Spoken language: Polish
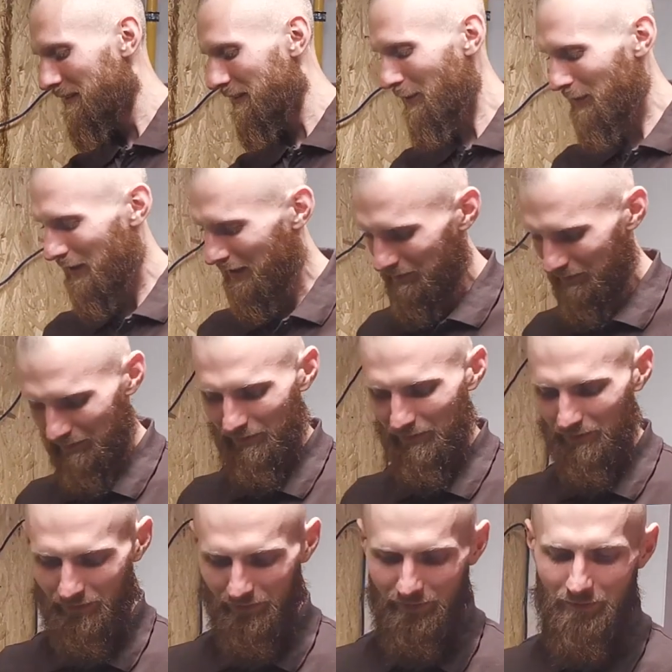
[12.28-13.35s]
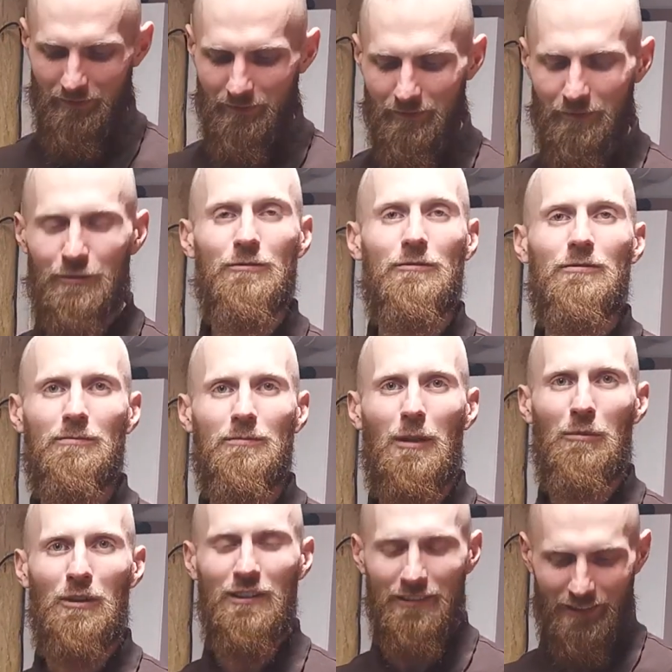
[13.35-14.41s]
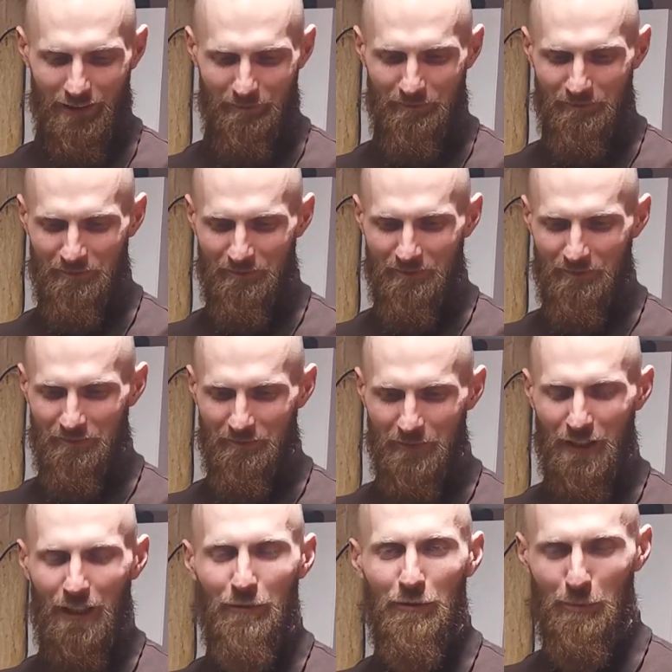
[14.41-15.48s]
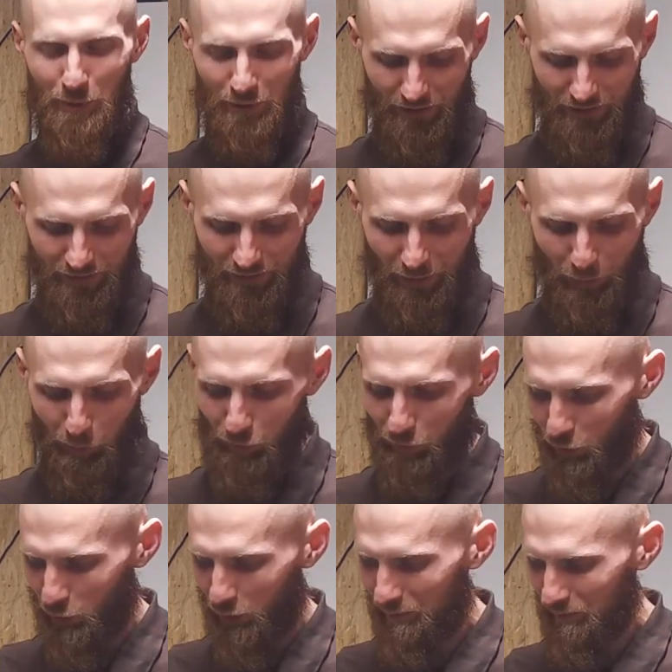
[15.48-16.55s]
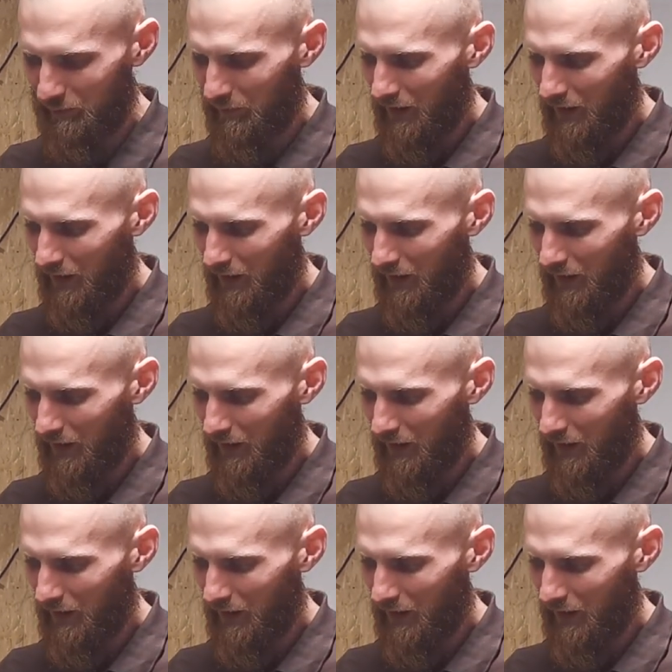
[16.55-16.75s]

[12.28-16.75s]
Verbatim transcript: Sobie mam listę ciekawych pytań o buforze.